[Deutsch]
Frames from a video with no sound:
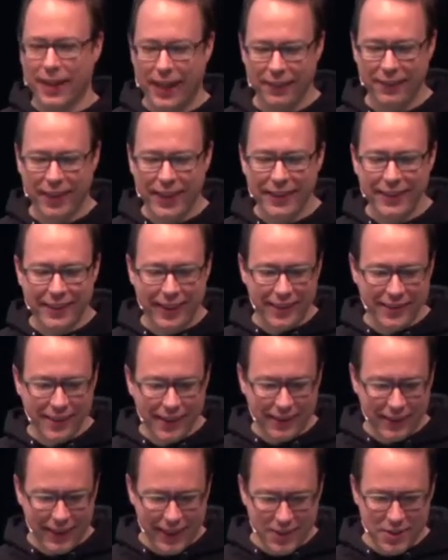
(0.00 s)
Also wenn jetzt die ganze
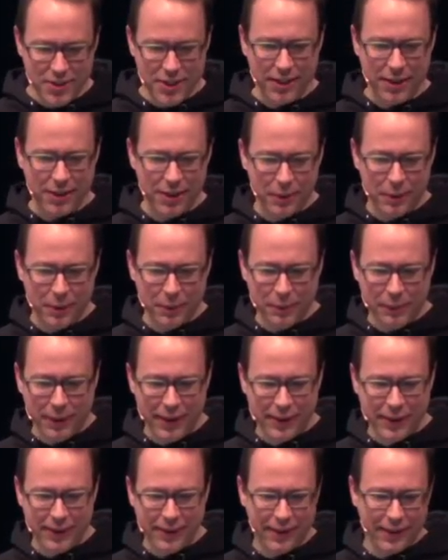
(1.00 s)
Zeit klatscht, dann komme ich mit
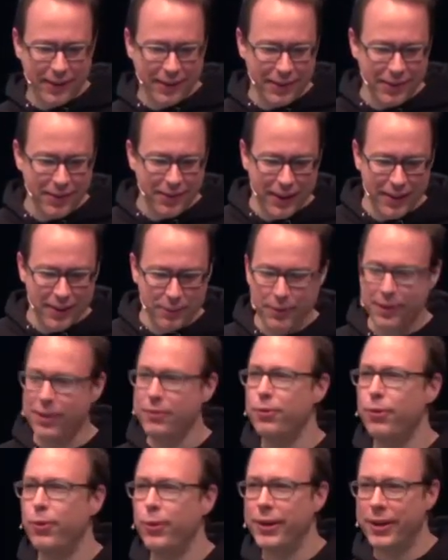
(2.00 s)
meinen äh,
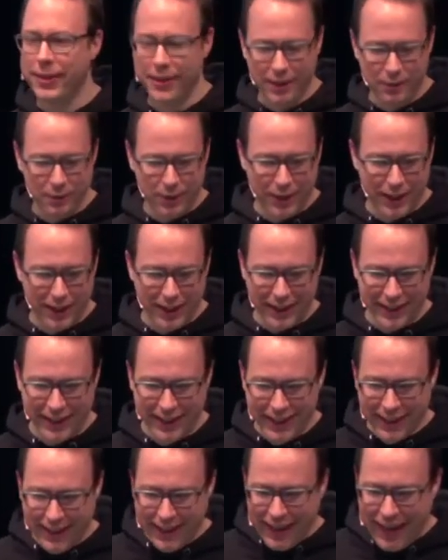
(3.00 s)
72 Folien nicht voran.
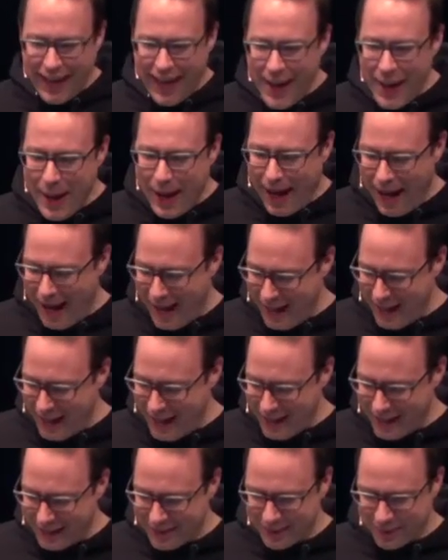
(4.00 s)

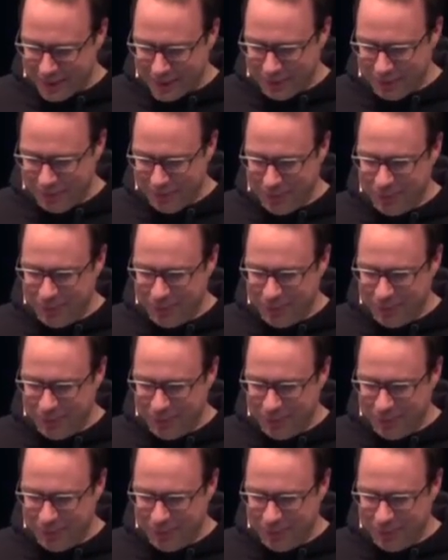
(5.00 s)
Also.